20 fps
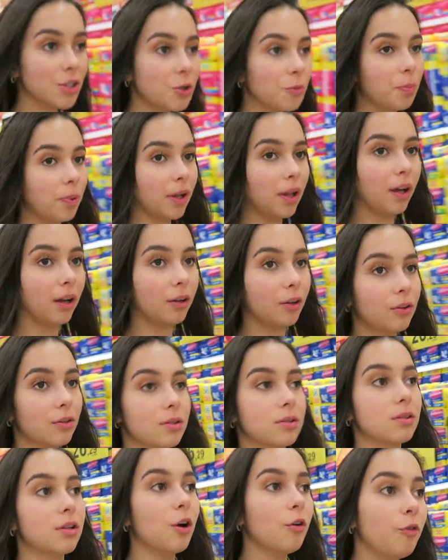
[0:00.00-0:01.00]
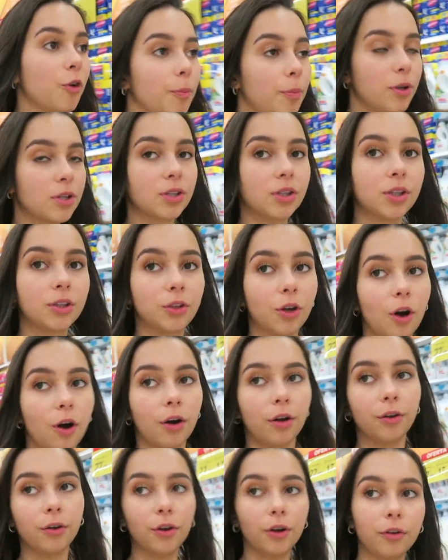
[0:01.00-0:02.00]
de planos, não fui pro
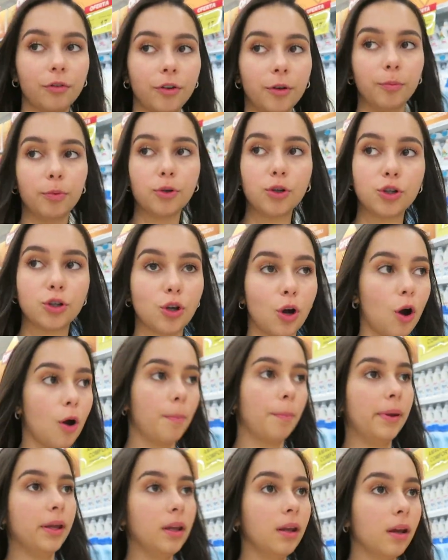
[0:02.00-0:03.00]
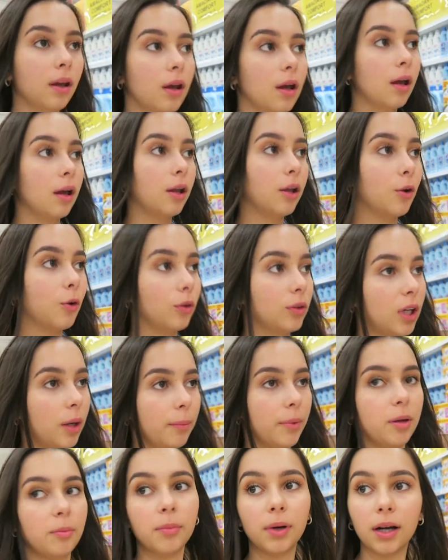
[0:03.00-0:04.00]
escritório, eu vim pro shopping
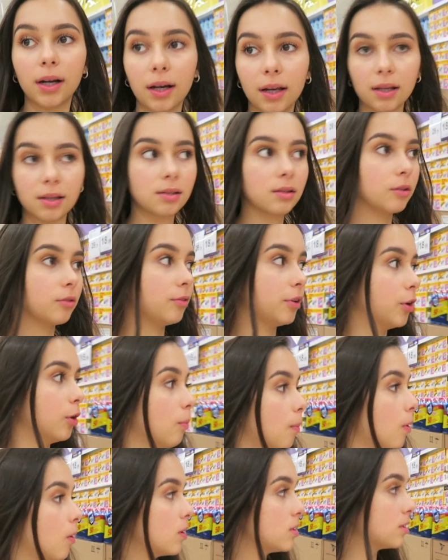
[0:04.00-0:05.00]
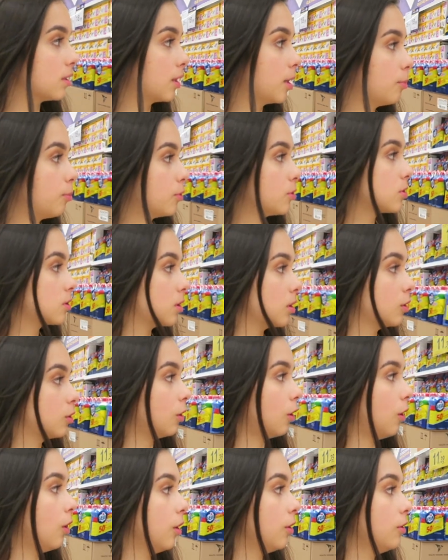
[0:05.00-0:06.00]
encontrar minha irmã, que elas estão vendo alguma coisa aqui pro
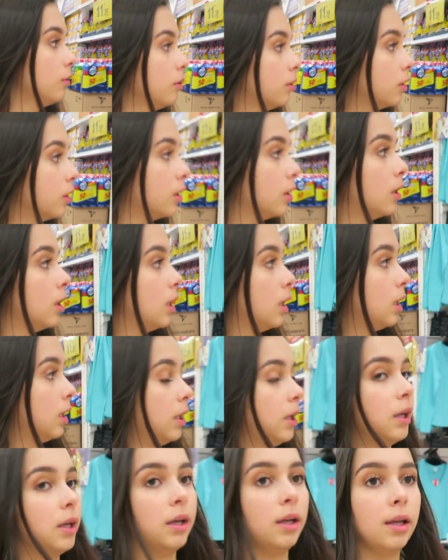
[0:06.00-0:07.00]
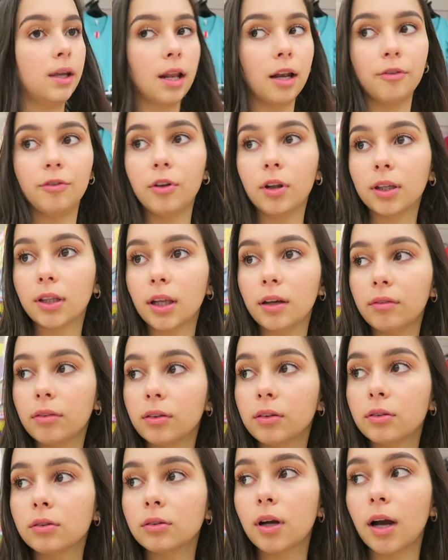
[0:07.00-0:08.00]
escritório. E ela falou que
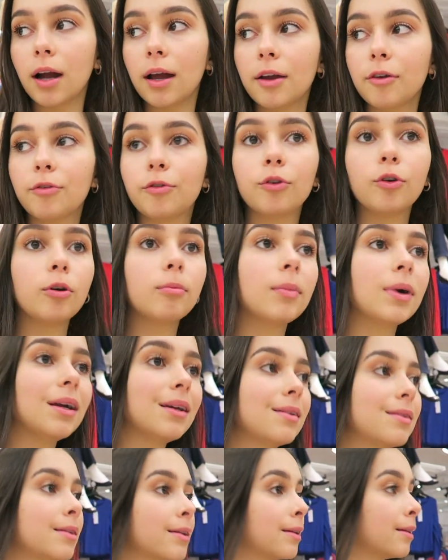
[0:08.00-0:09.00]
tava no Carrefour, mas